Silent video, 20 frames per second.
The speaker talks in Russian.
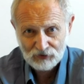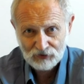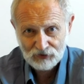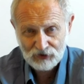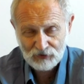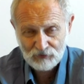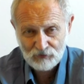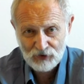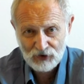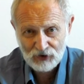
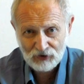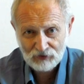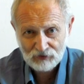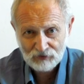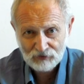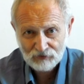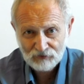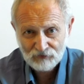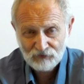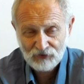тебе
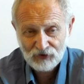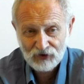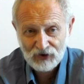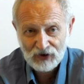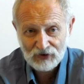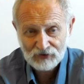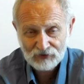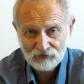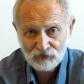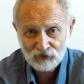
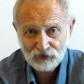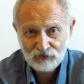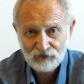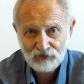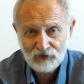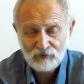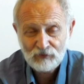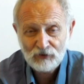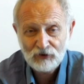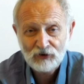вариант, вот
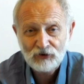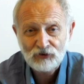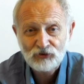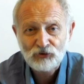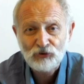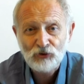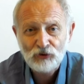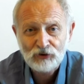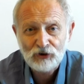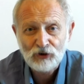выбери,
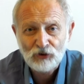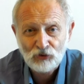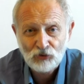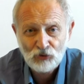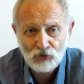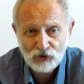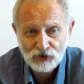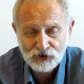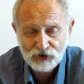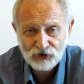что ты
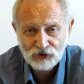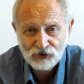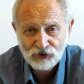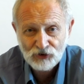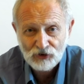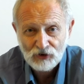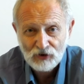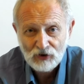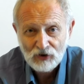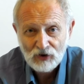хочешь.